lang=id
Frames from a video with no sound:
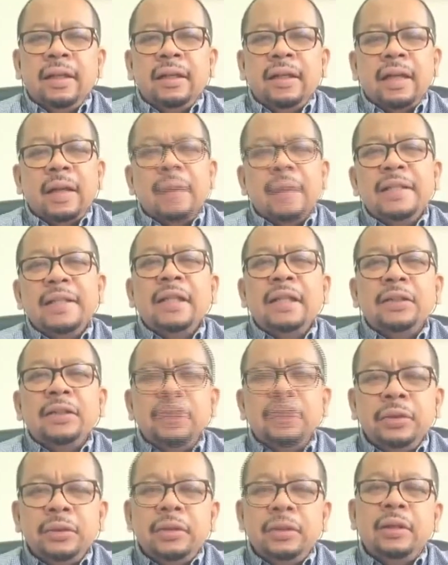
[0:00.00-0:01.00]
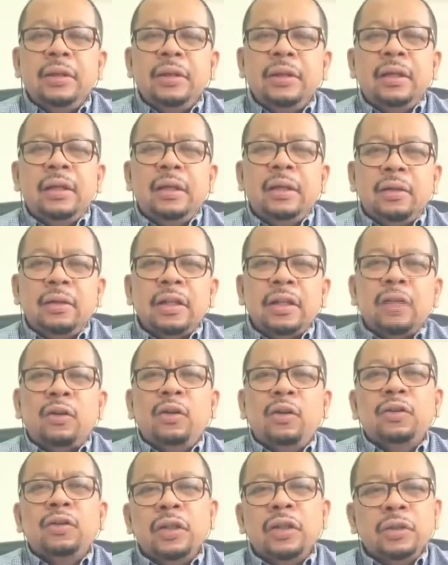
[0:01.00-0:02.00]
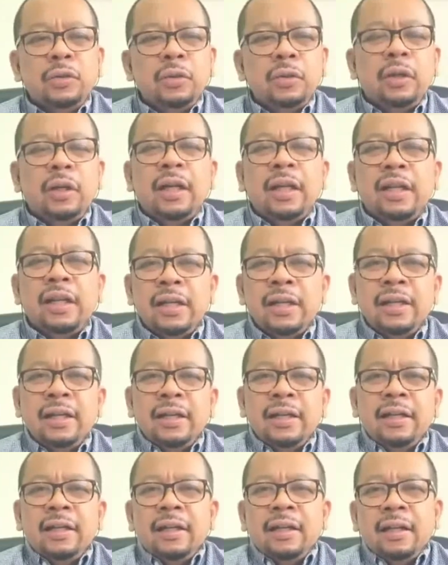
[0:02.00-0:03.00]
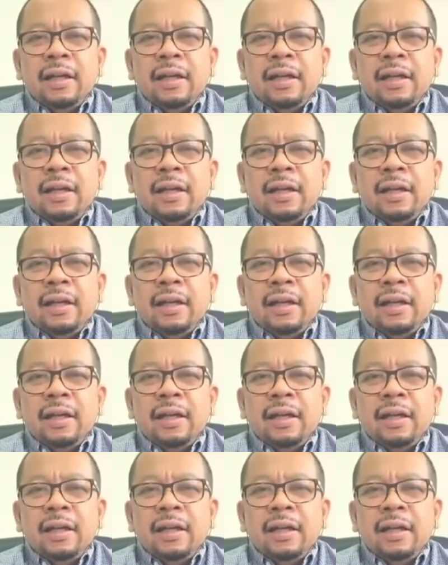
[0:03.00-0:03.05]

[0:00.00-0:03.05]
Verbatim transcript: Ya, nggak bisa tuh uh, eh, kota kosong itu oleh